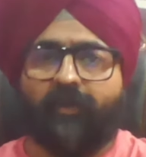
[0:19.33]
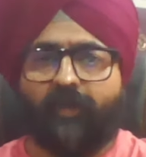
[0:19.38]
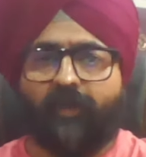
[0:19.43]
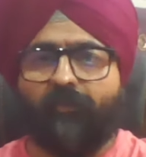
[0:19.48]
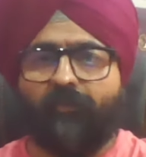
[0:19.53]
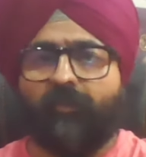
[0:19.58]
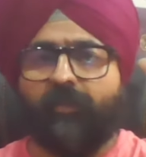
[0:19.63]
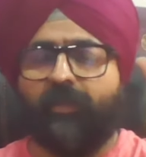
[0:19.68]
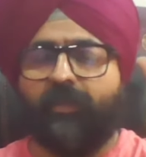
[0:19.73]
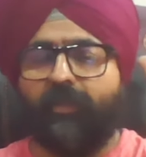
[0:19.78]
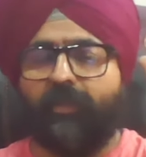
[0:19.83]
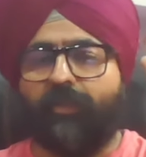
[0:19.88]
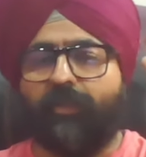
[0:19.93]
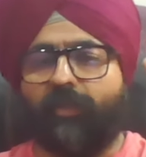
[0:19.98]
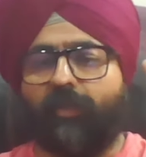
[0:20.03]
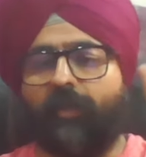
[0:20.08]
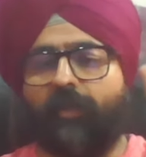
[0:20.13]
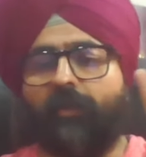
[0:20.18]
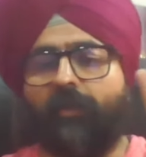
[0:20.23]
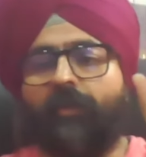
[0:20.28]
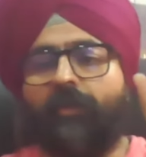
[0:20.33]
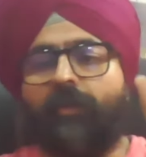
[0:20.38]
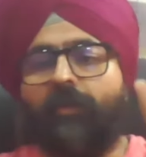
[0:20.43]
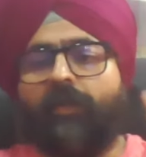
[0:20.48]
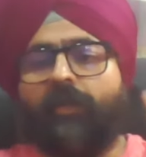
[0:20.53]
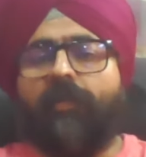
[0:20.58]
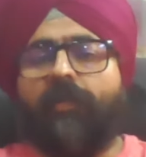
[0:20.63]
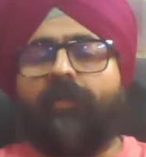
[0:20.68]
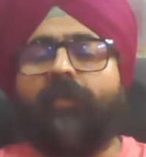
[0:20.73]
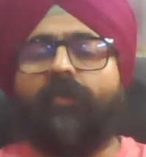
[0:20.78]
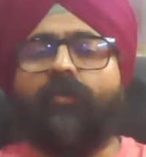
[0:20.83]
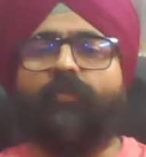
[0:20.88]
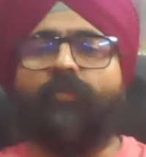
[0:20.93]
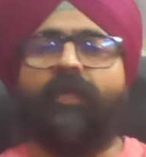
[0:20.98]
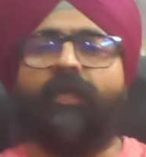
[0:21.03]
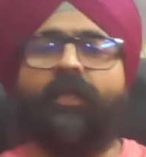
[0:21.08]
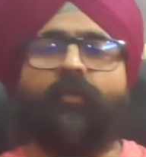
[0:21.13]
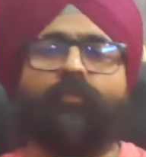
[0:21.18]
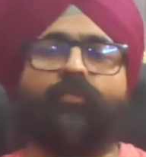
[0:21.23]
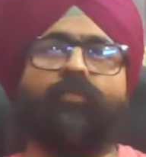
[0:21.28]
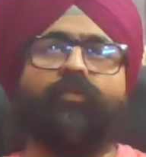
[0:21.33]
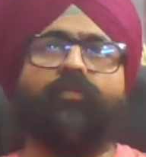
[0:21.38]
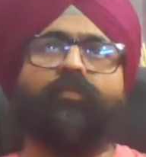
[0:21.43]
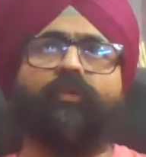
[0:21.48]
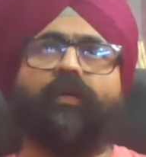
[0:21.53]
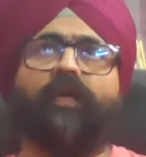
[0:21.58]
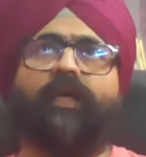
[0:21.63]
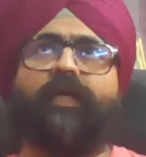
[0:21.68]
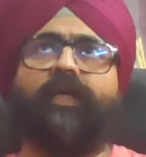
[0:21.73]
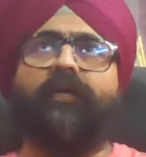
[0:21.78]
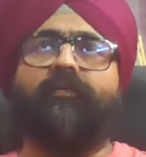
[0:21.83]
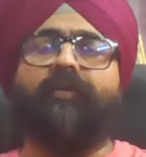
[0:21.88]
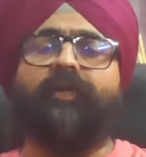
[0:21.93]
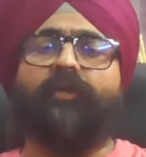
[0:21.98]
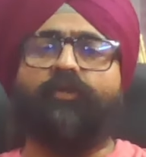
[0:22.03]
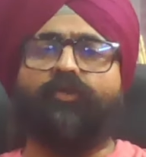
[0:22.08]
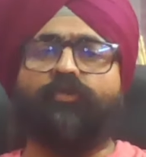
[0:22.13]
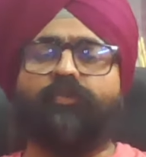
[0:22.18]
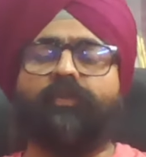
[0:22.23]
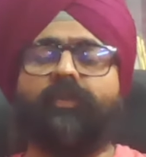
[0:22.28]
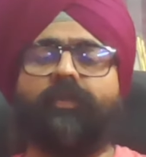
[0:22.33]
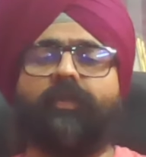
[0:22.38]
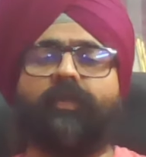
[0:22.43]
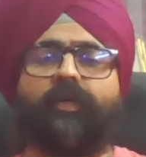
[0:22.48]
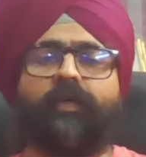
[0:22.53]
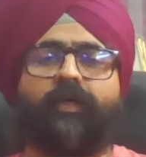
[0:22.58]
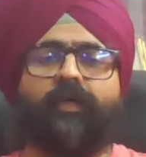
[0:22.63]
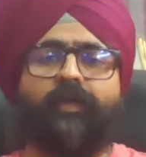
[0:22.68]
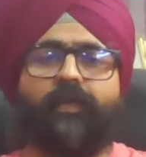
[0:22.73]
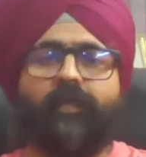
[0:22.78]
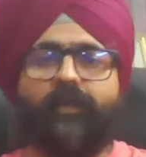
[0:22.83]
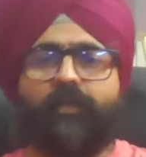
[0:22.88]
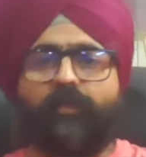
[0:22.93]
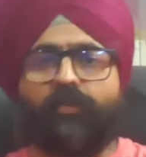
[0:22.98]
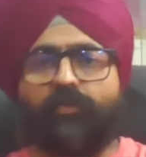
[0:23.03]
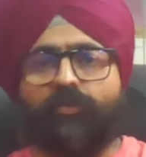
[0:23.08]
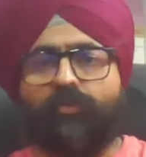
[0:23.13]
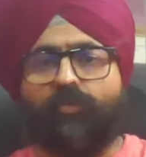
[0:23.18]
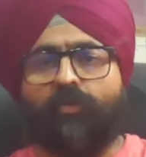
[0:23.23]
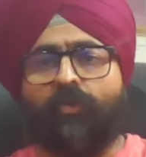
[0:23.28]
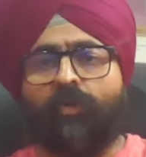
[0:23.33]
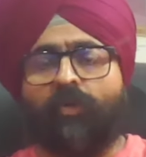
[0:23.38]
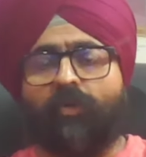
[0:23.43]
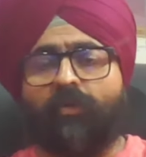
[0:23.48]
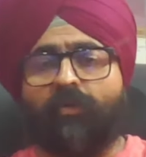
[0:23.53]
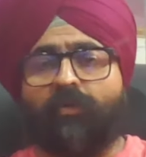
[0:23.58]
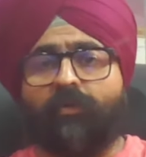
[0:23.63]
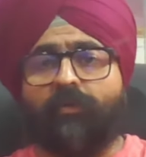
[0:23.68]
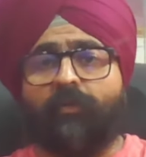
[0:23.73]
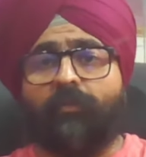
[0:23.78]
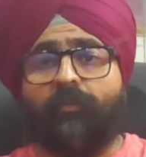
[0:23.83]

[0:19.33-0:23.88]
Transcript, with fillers: या वेजिटेशन का देखो मैंने आपको कई वीडियोस में ये कहा है कि डो नॉट